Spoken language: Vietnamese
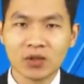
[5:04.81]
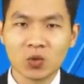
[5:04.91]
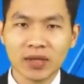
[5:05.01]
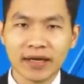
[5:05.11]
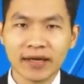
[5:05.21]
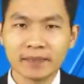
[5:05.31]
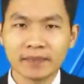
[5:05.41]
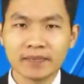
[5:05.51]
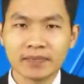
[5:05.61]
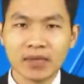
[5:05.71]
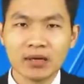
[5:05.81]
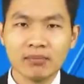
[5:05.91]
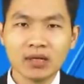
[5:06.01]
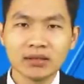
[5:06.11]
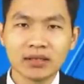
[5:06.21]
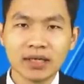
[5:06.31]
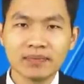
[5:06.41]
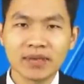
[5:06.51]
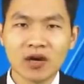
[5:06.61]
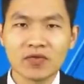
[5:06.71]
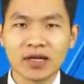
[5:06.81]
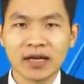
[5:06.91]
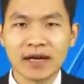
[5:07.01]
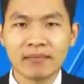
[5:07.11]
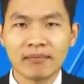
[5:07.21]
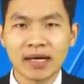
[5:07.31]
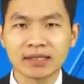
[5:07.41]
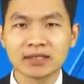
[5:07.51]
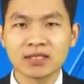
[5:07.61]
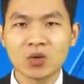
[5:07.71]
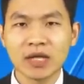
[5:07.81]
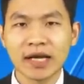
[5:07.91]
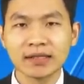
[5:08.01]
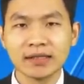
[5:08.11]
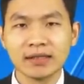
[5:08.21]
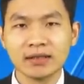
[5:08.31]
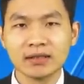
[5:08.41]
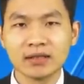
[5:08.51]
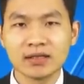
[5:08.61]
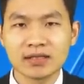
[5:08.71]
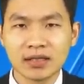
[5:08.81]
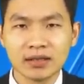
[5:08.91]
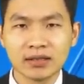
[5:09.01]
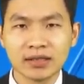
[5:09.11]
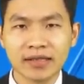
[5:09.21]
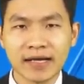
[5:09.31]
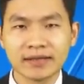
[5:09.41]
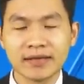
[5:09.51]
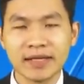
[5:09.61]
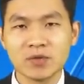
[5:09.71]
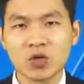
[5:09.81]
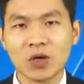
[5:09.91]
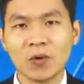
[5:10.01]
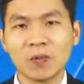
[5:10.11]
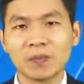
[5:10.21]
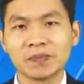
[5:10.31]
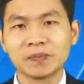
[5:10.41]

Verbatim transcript: Cụ thể, mức trợ cấp tạo việc làm bằng 6 tháng tiền lương cơ sở tại thời điểm xuất ngũ.